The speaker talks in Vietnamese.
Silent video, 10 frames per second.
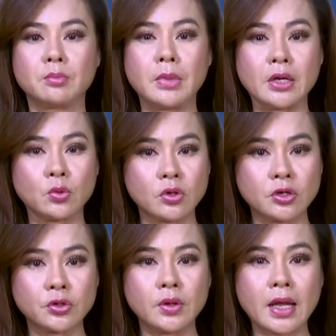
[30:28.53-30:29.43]
mẹ của
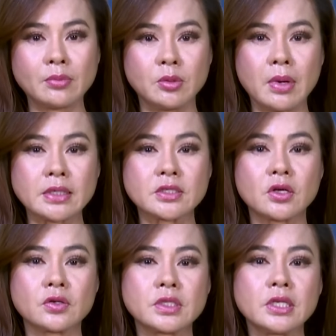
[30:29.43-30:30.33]
Cường Đô La bị bắt
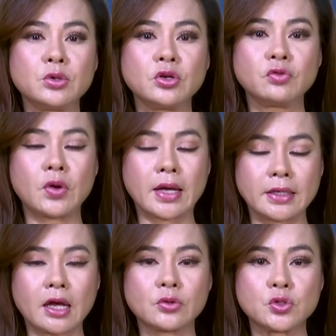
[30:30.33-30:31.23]
do dính líu đến vụ
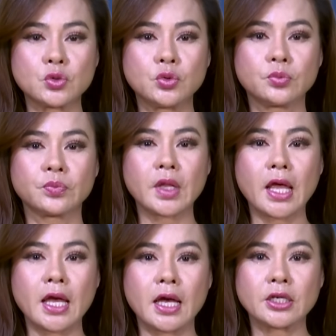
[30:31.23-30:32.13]
án cao su.
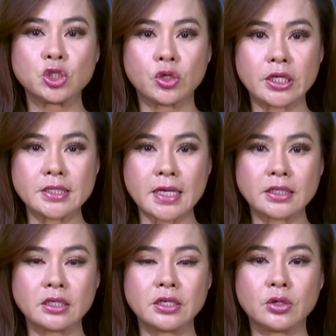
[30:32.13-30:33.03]
Hàng chục cảnh
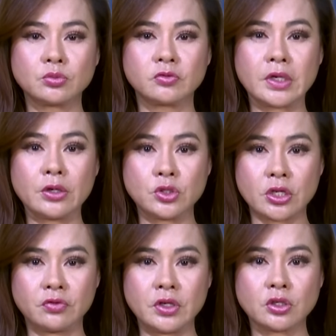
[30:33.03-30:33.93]
sát cơ động và điều
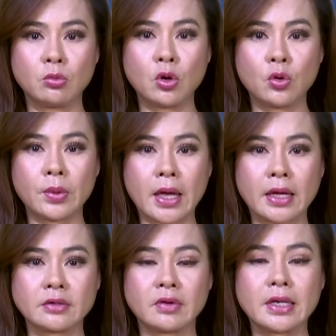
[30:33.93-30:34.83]
tra viên của Bộ Công
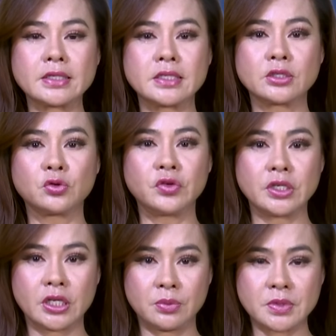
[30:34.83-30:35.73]
an và đại diện của
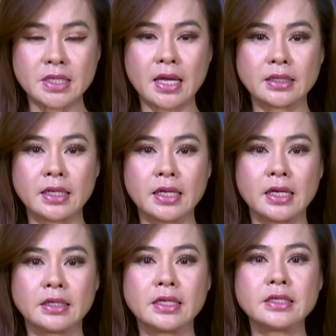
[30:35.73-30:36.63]
Viện Kiểm sát
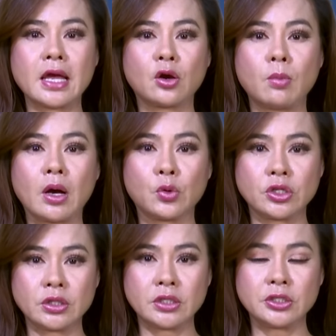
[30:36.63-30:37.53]
đến nhà của bà
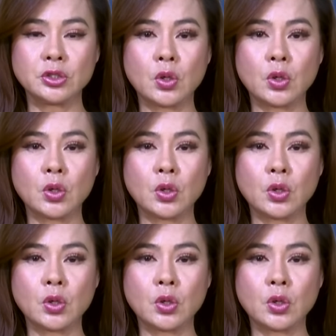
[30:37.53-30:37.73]
Nguyễn Thị Như